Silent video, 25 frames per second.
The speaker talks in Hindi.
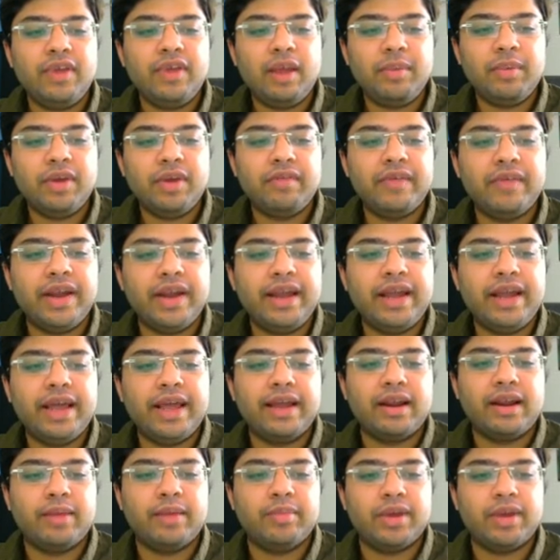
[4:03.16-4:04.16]
आप एक वेन
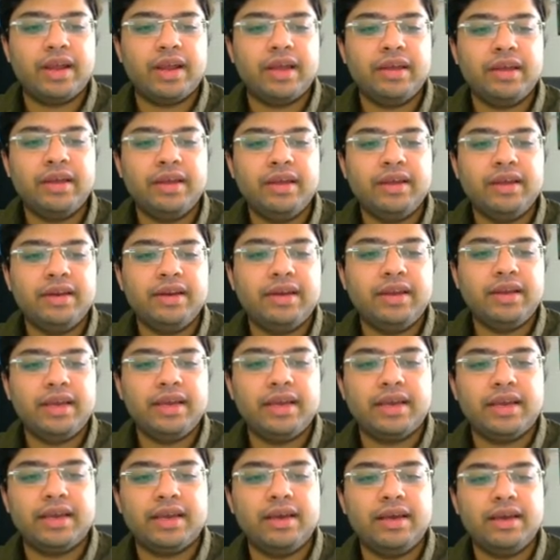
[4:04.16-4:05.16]
डाइग्राम बनाएं
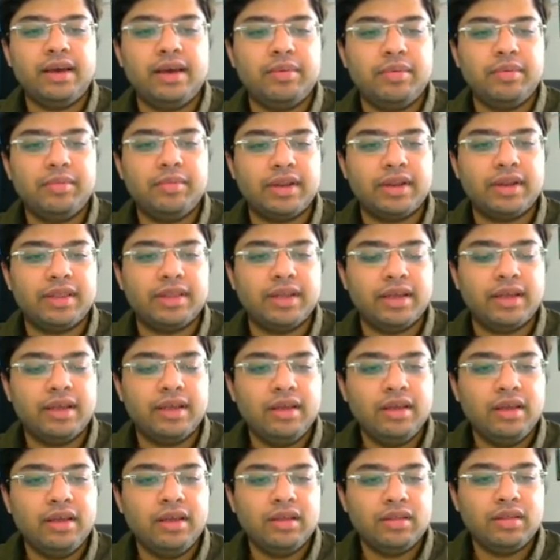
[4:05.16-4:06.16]
ठीक है अब हम करते हैं
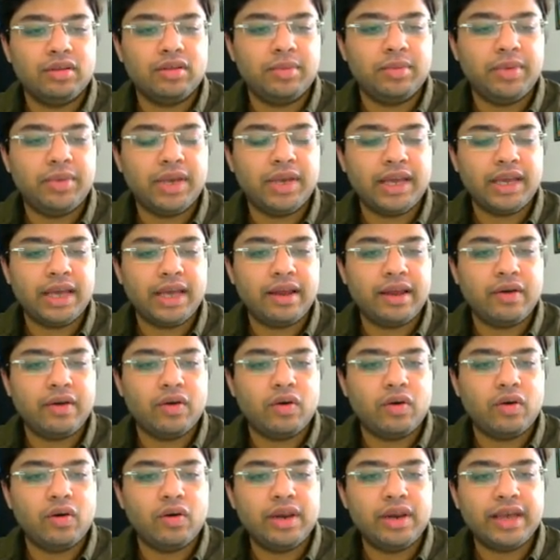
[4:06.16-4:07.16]
तो अब ये कह रहा
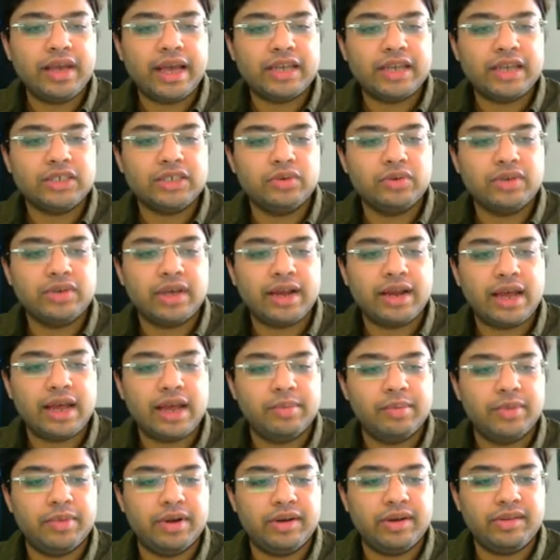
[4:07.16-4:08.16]
है ऑल कैशूज़ आर
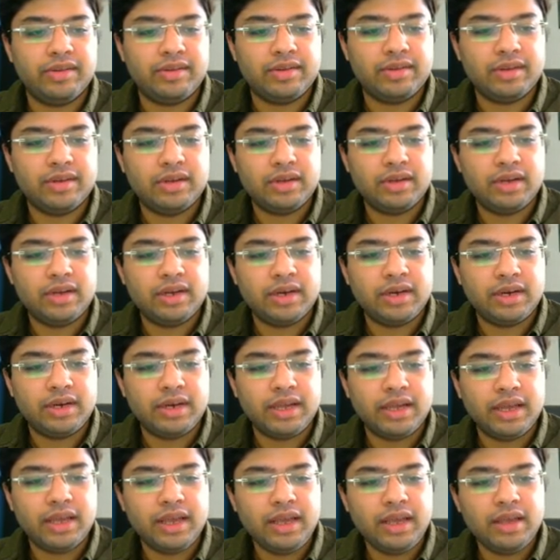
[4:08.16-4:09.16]
एलमंड्स
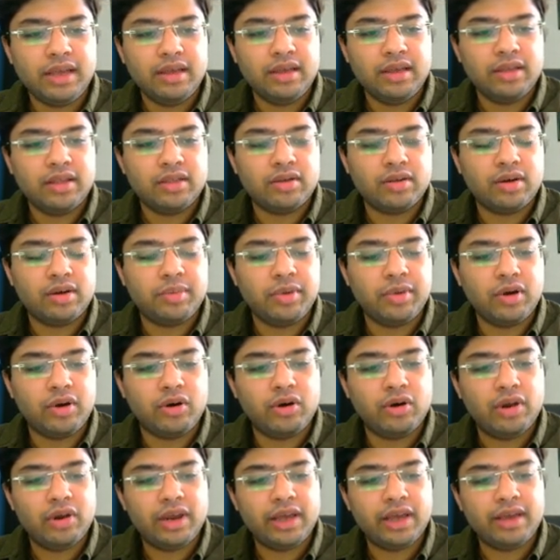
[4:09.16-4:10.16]
ठीक है तो हमने
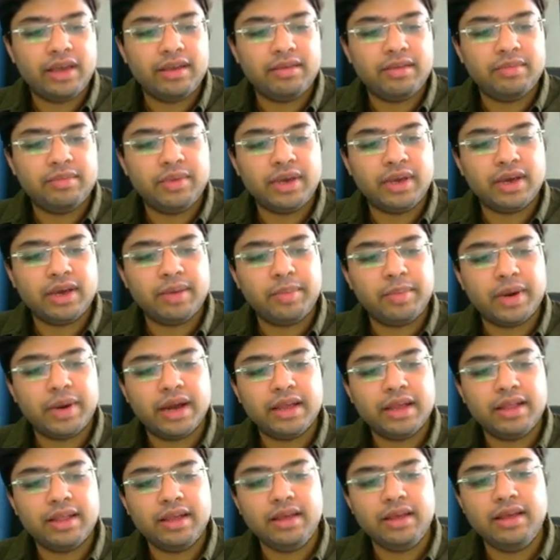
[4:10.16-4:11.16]
ऑल ए इज बी का
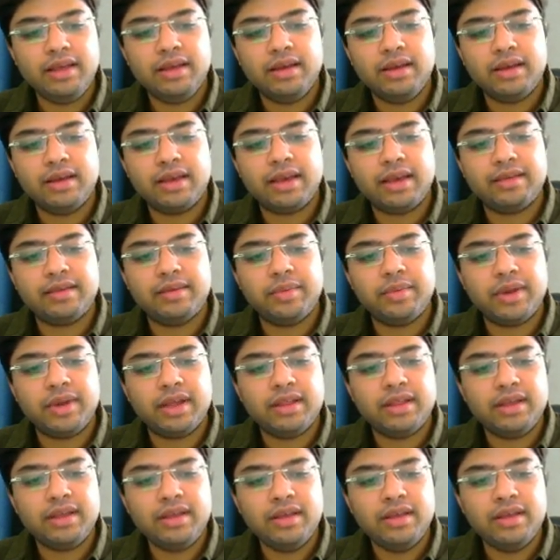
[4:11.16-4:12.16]
पढ़ा था कैसे
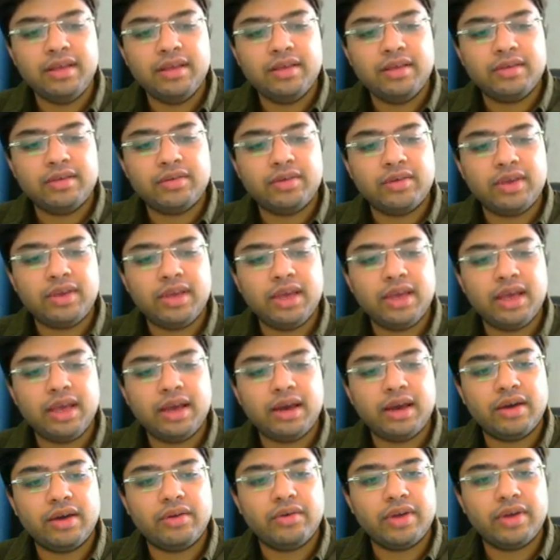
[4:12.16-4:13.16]
बनाते हैं सो so, ये
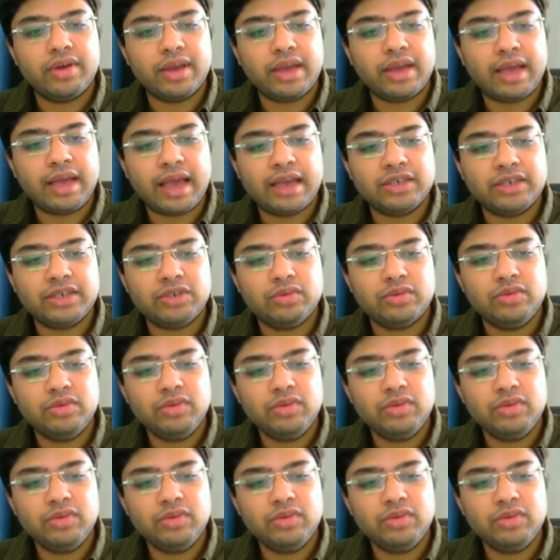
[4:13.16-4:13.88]
अगर हो गया कैशू